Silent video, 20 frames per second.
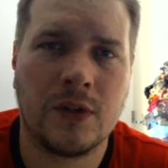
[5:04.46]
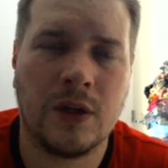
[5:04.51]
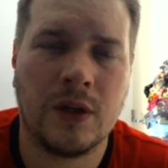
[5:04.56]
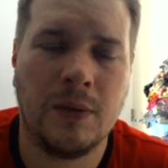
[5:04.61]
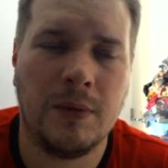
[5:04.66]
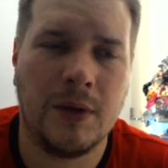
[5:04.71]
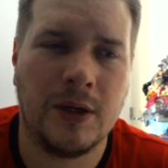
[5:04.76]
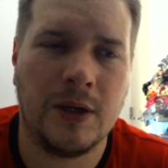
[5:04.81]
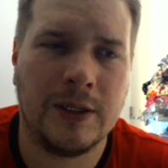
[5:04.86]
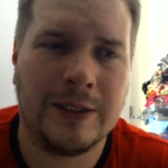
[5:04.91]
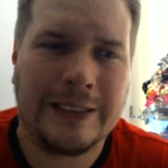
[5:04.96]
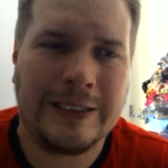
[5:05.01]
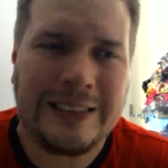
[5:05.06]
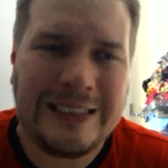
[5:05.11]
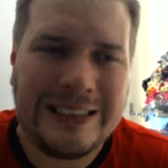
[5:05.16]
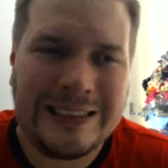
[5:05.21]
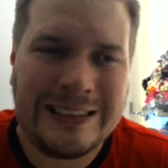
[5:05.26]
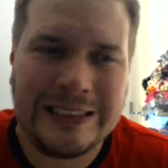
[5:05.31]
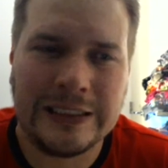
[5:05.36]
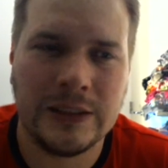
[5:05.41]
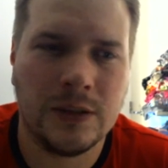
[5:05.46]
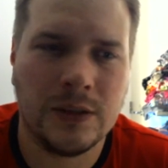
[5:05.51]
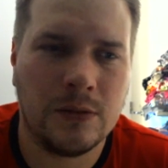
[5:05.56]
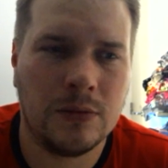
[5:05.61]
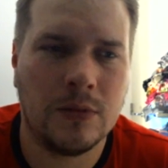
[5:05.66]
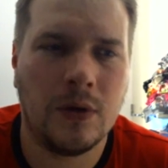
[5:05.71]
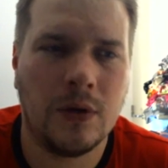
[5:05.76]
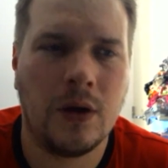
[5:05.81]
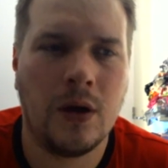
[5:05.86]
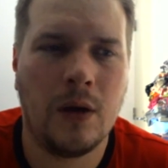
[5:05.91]
kamery
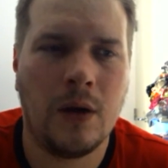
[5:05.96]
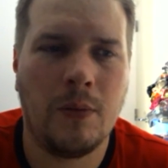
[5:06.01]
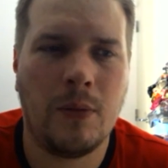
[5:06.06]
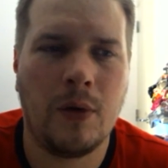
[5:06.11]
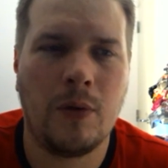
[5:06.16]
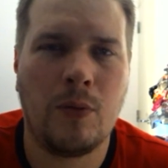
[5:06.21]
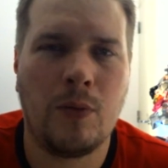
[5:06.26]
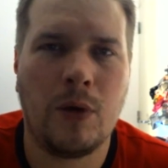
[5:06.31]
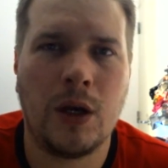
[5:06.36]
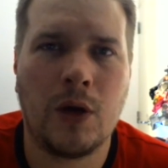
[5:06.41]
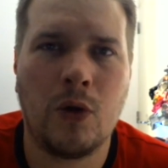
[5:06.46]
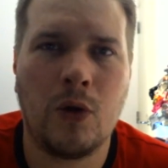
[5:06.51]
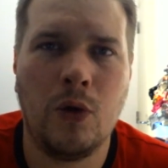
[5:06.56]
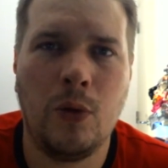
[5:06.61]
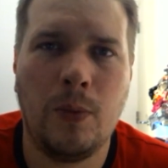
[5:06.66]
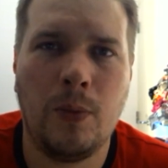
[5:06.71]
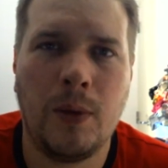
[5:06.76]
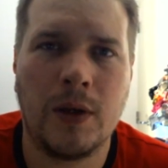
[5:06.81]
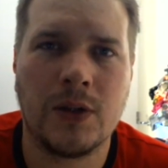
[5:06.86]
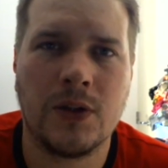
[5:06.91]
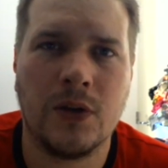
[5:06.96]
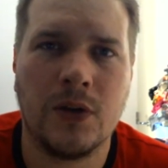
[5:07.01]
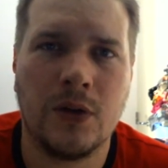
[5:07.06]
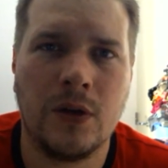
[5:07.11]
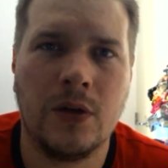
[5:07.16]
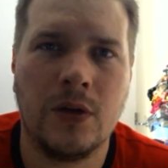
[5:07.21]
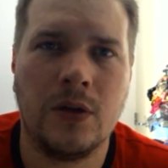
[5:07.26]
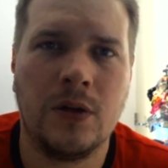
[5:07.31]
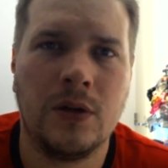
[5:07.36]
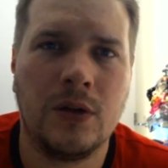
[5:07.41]
moja kulpa,
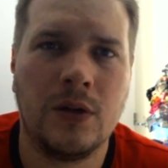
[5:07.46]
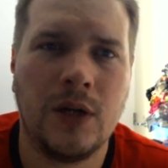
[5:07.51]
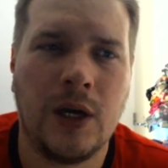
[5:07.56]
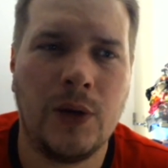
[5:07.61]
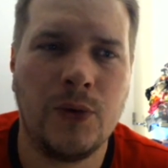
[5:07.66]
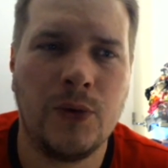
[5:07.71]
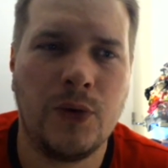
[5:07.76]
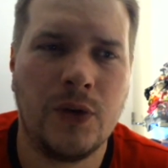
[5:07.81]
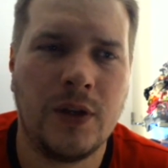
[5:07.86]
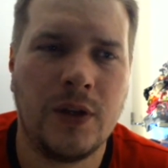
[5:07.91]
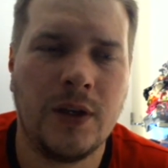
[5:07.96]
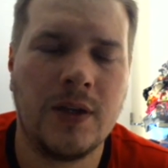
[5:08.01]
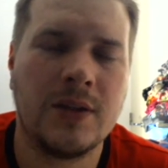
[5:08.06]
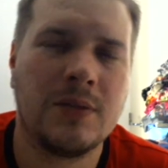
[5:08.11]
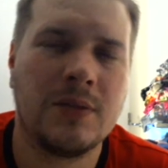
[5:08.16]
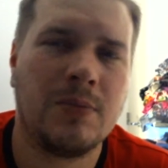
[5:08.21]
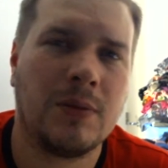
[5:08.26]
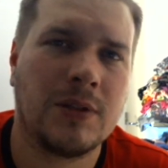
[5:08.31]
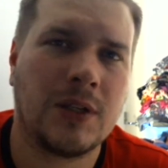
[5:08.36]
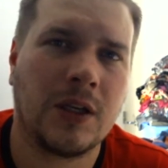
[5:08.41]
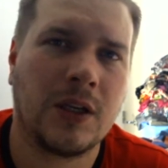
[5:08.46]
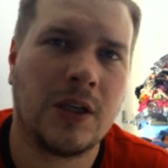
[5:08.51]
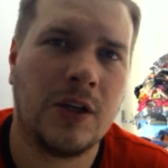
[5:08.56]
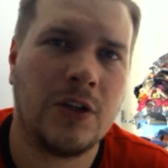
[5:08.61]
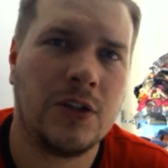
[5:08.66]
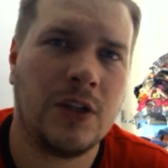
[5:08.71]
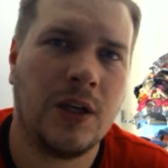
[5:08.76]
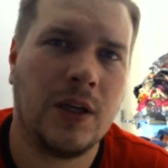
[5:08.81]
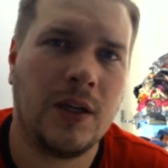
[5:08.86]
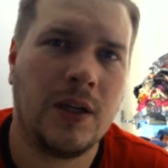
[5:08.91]
sorry. Y, audio nie jest
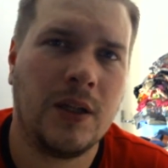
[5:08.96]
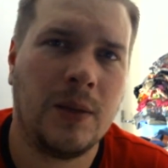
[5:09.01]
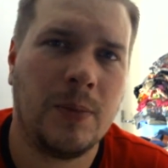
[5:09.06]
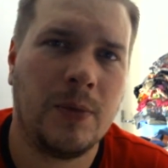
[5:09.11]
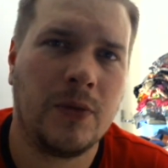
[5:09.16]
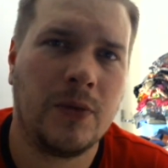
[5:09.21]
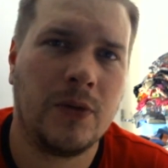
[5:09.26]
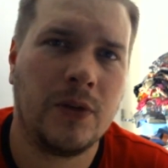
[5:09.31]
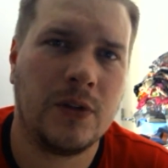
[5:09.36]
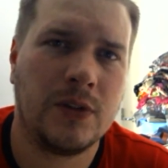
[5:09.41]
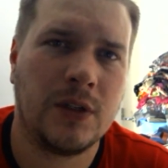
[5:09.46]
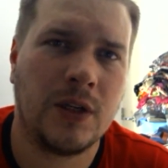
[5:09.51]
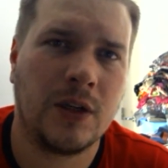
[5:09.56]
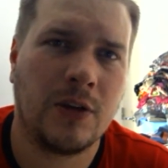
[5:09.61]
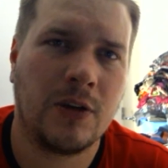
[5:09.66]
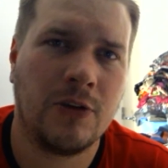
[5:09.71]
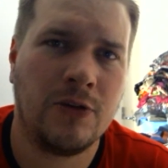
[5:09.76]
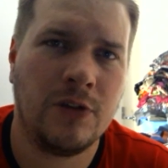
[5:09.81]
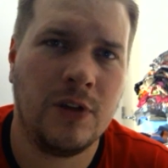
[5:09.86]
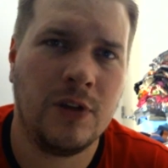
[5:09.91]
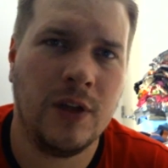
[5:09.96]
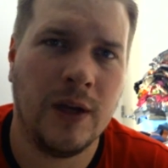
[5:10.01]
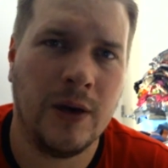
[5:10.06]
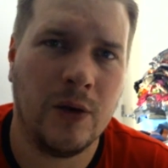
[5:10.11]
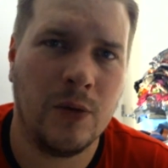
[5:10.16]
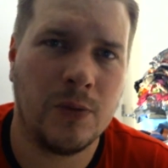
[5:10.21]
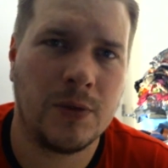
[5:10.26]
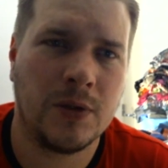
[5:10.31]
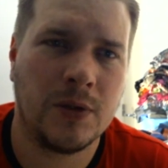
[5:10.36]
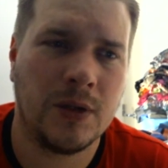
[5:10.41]
masakryczne, ale na pewno jest dalekie od
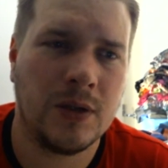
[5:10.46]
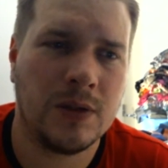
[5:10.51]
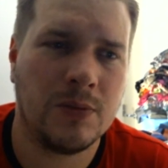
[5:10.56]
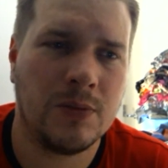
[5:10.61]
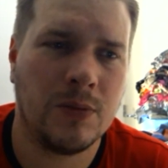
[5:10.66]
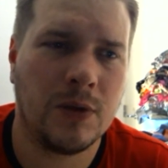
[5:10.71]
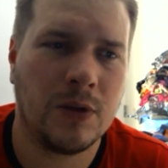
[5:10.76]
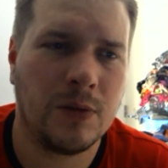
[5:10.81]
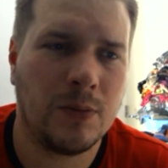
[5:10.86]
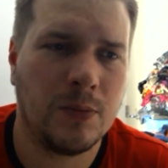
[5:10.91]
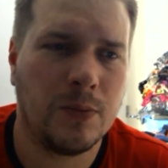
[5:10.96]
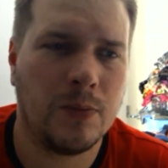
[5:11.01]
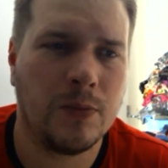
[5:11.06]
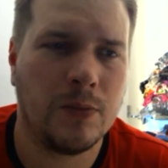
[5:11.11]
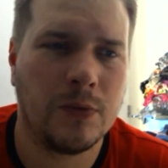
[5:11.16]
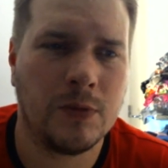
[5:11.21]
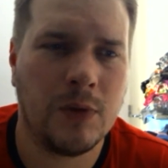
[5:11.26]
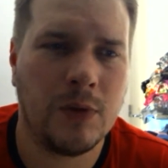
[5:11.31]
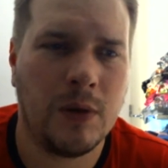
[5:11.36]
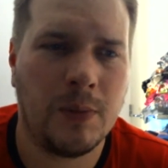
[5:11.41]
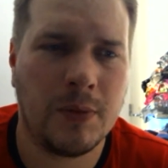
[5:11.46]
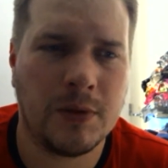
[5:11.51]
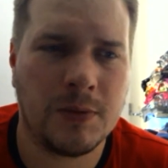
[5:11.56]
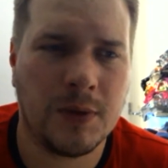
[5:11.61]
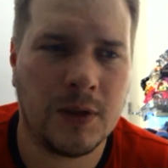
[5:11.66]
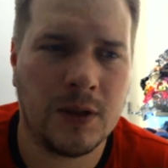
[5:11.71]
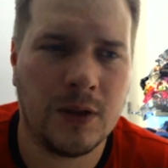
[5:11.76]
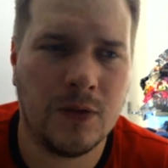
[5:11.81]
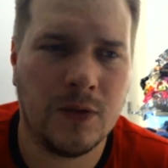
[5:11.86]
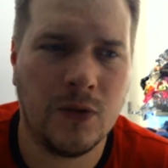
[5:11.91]
ideału, przynajmniej z mojej, z mojej
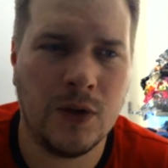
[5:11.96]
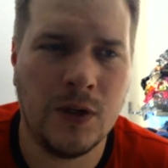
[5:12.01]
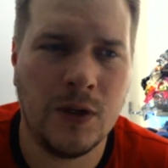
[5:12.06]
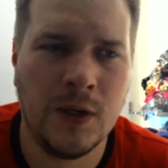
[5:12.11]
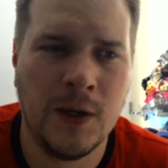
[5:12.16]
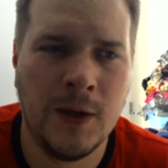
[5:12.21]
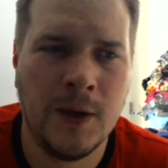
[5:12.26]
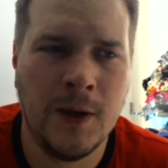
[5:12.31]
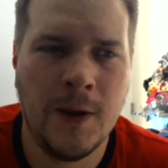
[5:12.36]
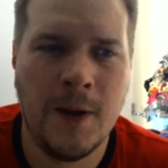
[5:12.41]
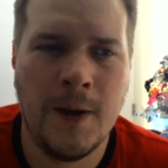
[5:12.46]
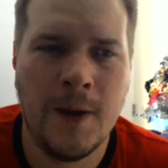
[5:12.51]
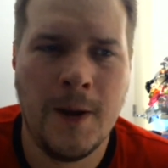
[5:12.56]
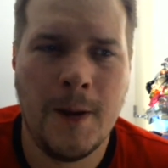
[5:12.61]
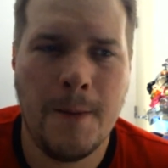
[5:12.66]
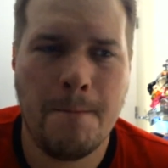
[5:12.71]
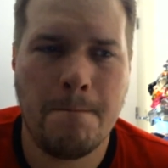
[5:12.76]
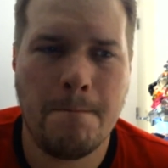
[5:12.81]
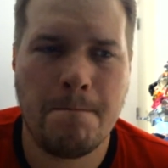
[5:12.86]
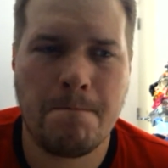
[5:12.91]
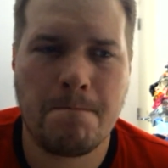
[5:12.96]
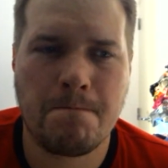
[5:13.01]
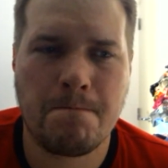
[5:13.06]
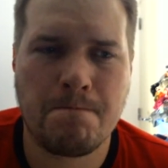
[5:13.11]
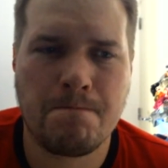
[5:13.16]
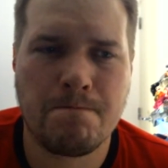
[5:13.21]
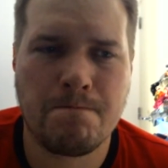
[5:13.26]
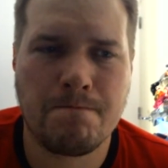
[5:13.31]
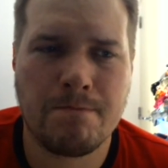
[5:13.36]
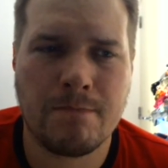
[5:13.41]
perspektywy.
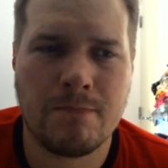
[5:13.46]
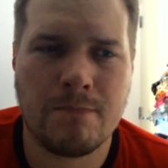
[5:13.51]
Mm,